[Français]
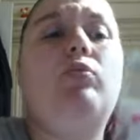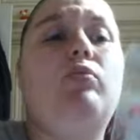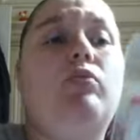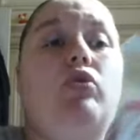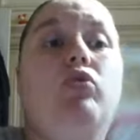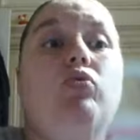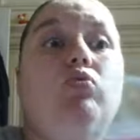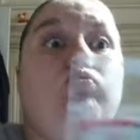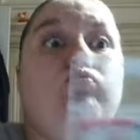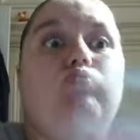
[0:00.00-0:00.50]

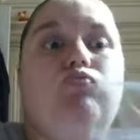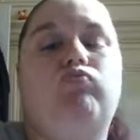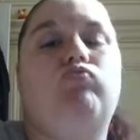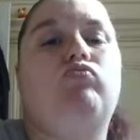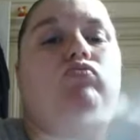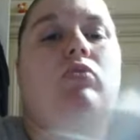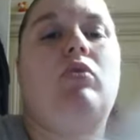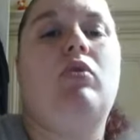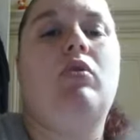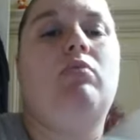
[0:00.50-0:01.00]
mais
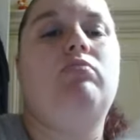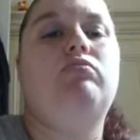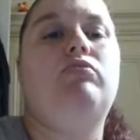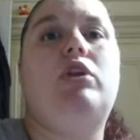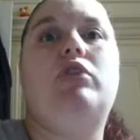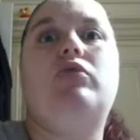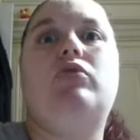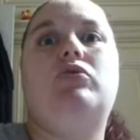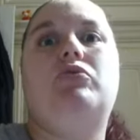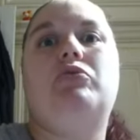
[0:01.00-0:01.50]

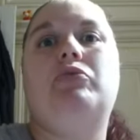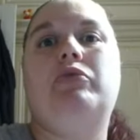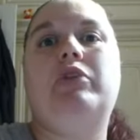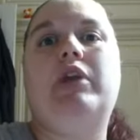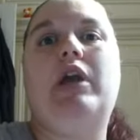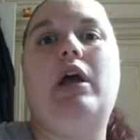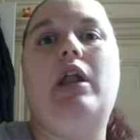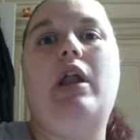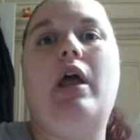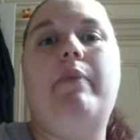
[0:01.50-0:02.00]
peut-être quand on
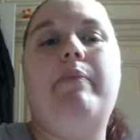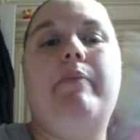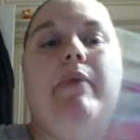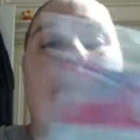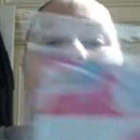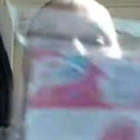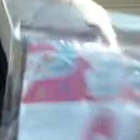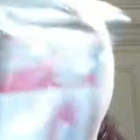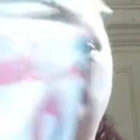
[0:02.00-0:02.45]
ira à la mer,